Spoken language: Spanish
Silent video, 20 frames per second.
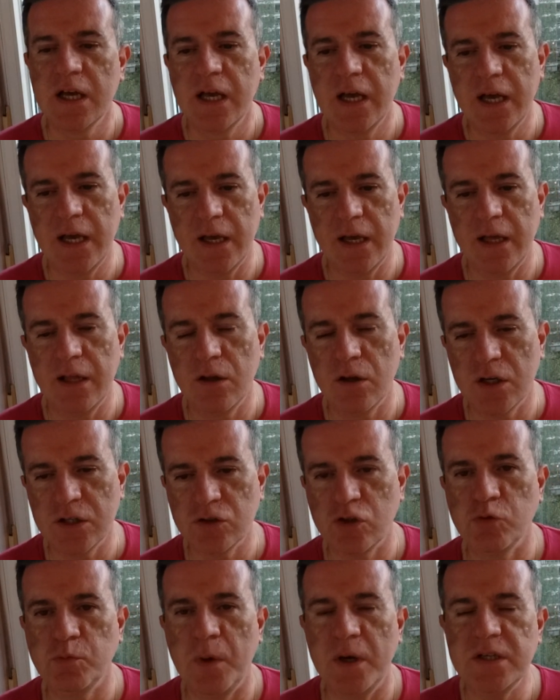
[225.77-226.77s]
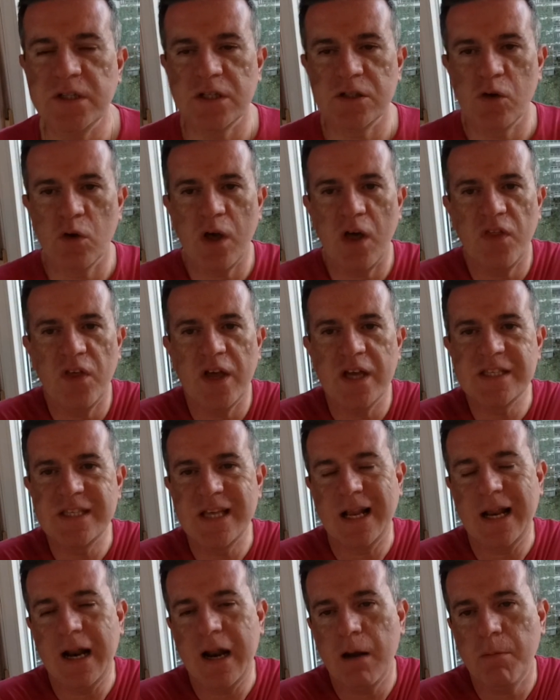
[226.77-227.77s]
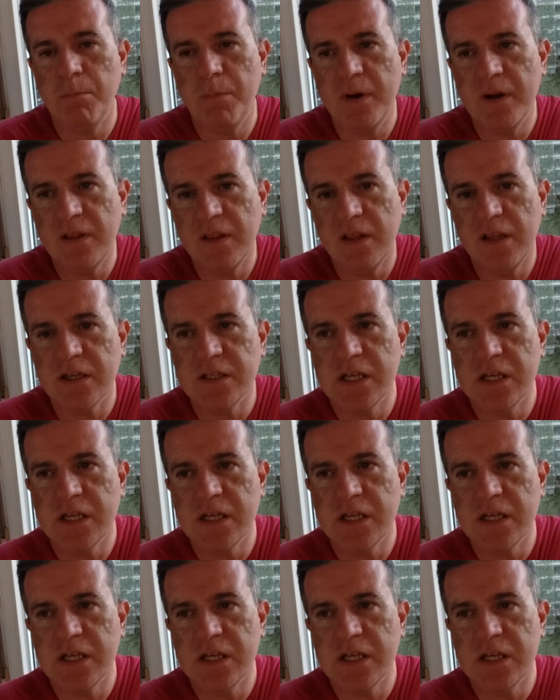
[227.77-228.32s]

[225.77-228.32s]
en esos países lo que hacen es declarar pérdidas